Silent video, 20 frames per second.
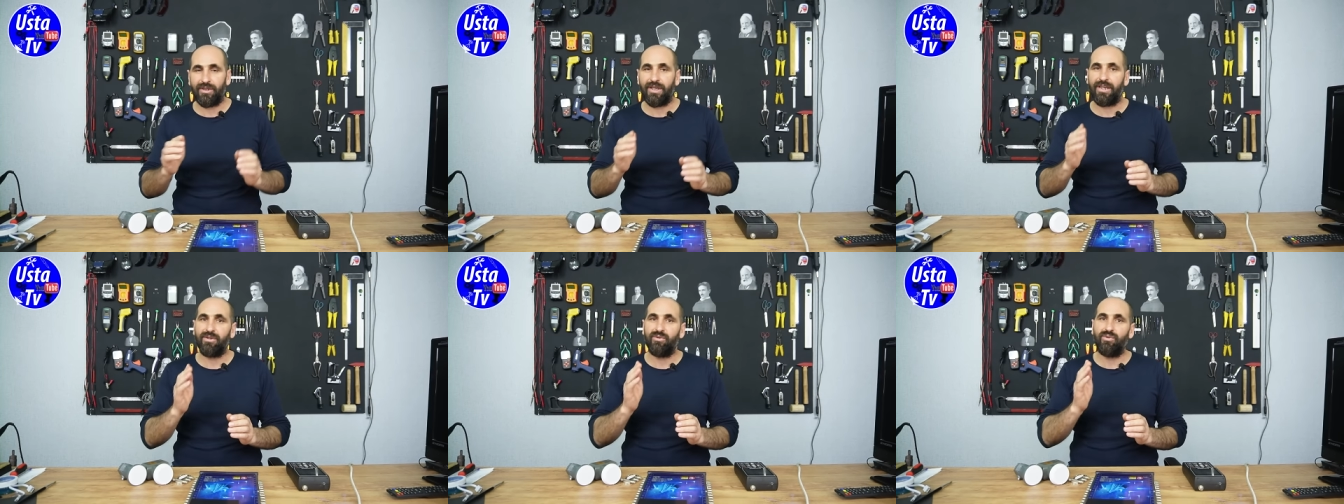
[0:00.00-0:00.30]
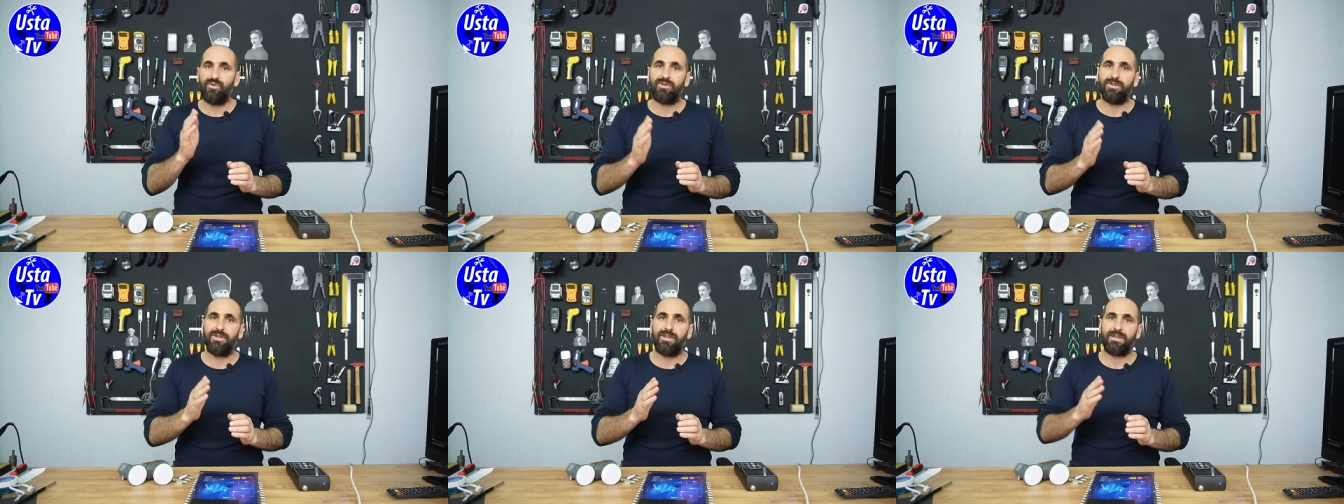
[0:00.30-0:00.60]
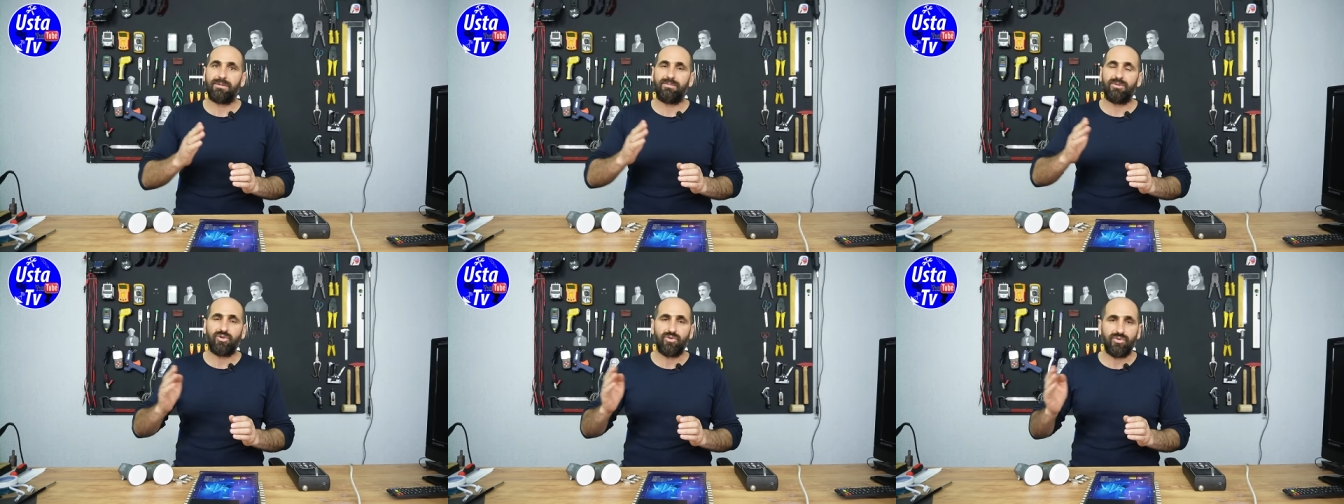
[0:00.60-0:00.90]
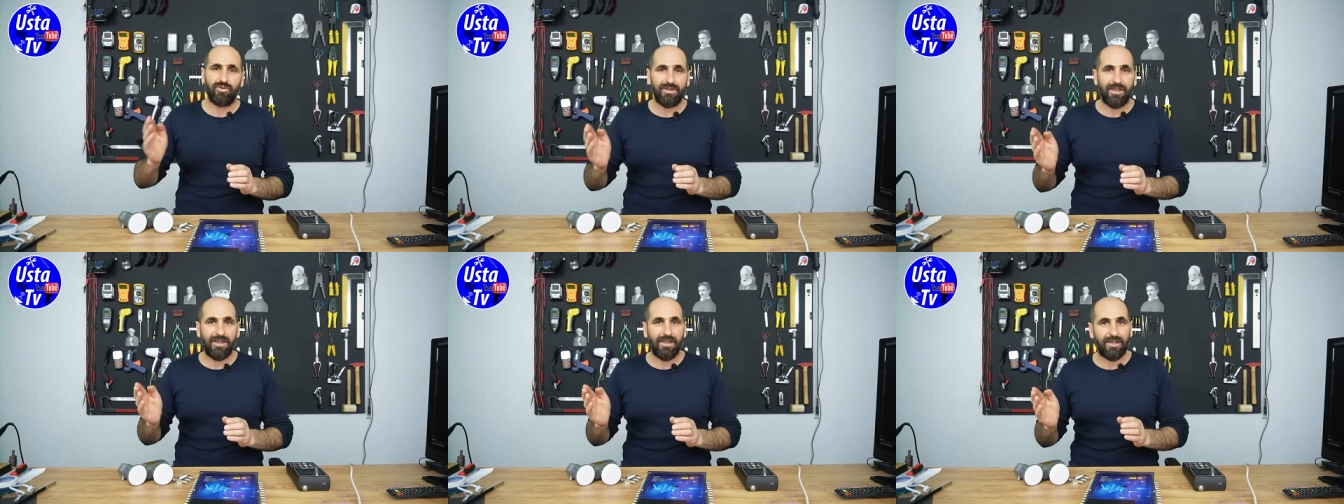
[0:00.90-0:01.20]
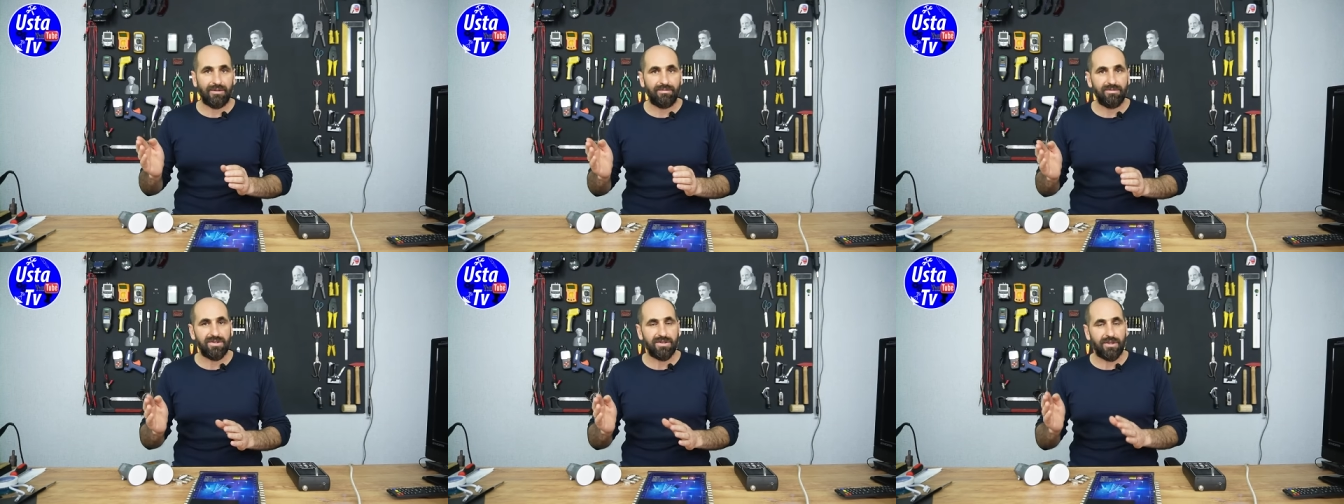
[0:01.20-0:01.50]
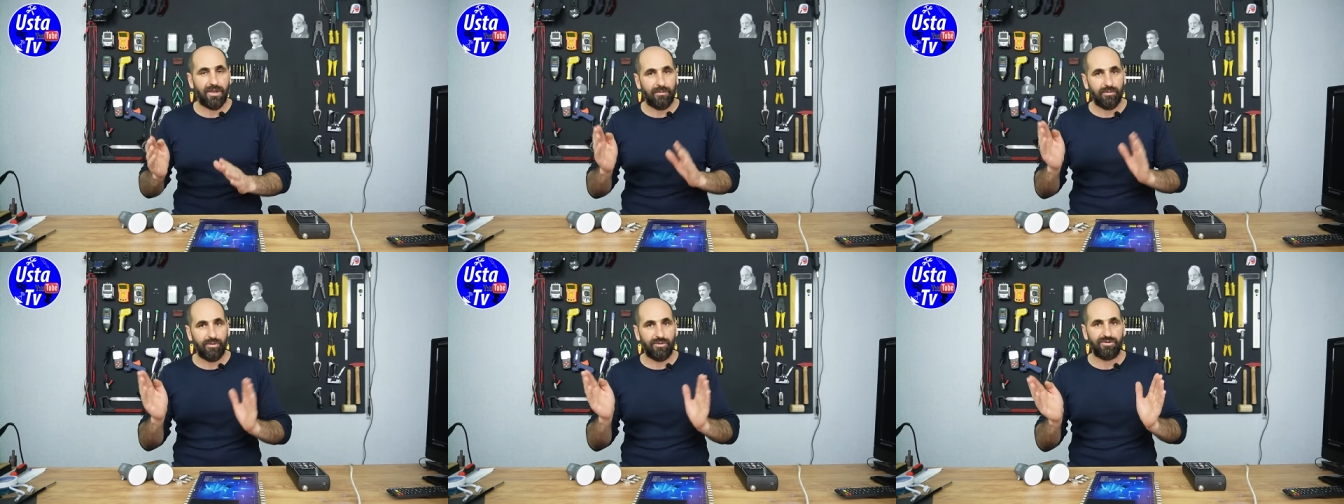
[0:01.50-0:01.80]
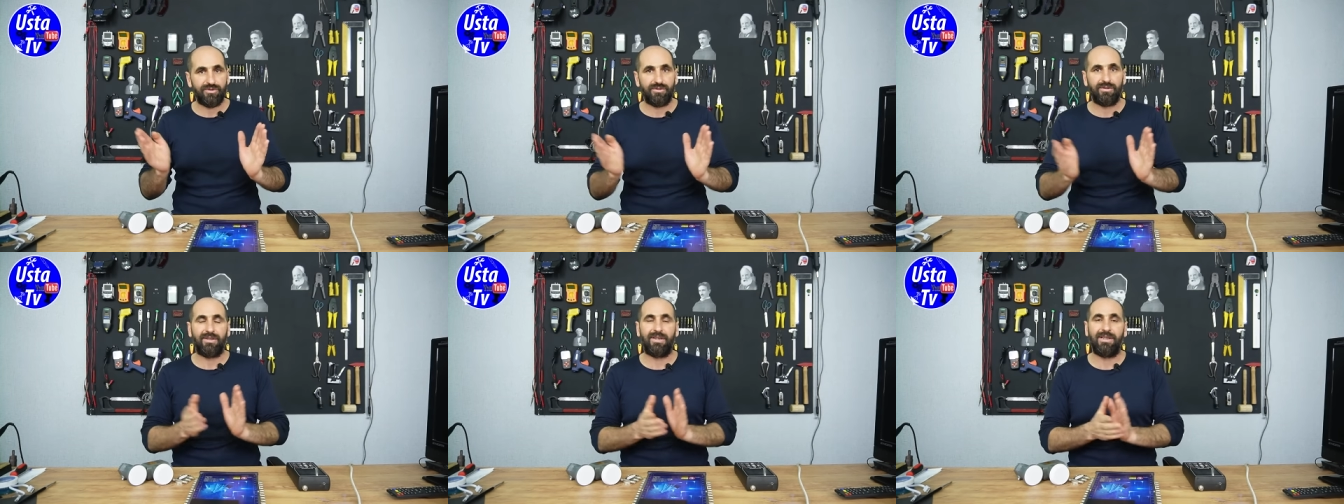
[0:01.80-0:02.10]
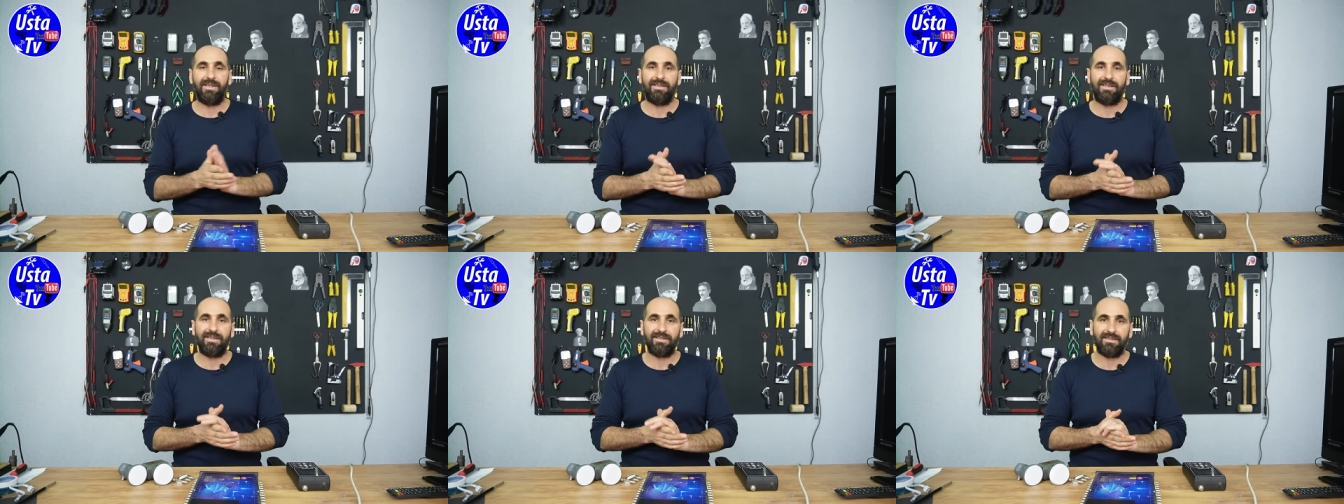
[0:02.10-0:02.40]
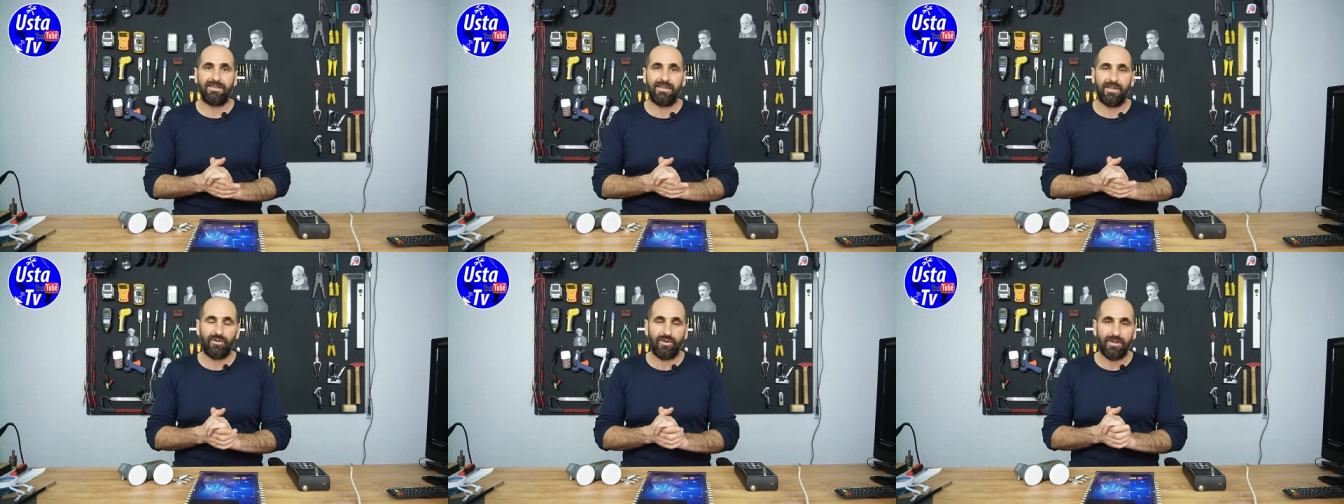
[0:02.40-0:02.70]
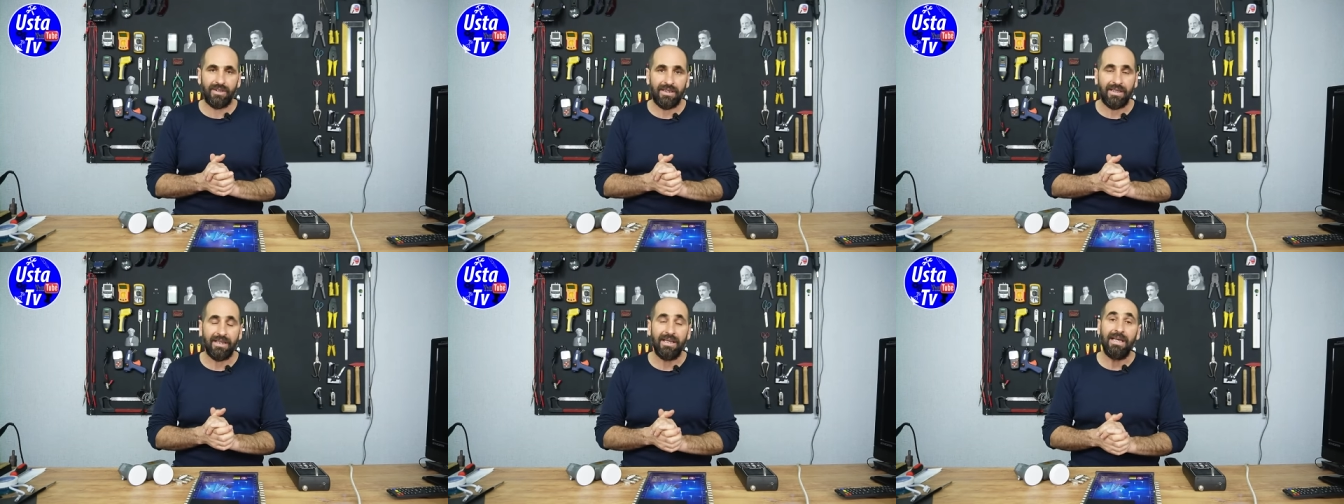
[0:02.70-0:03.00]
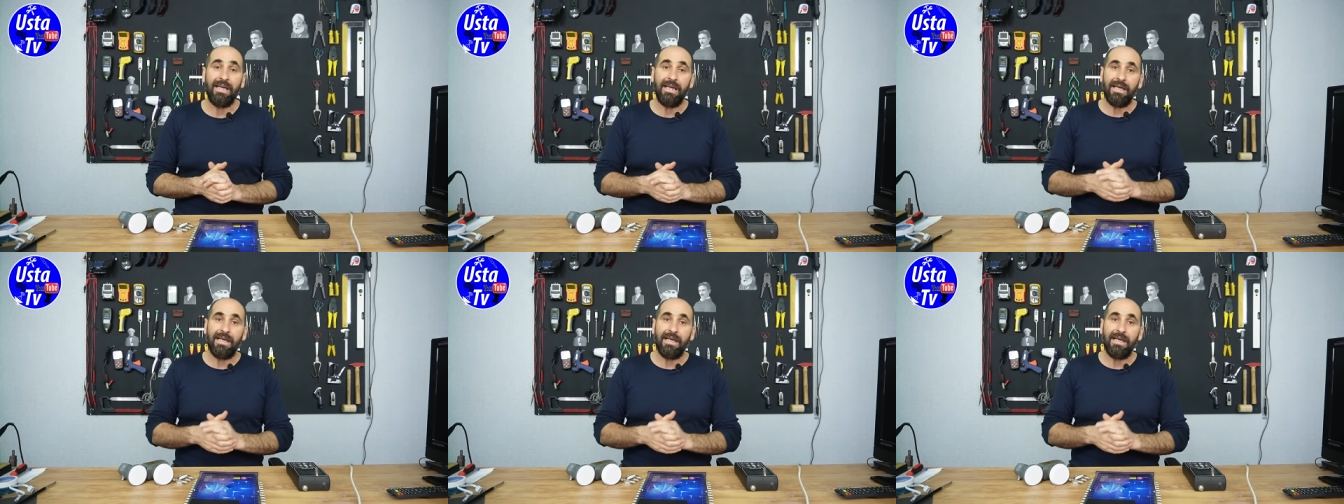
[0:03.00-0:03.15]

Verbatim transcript: Yani %60 %70 kablonuzun kalitesine göre.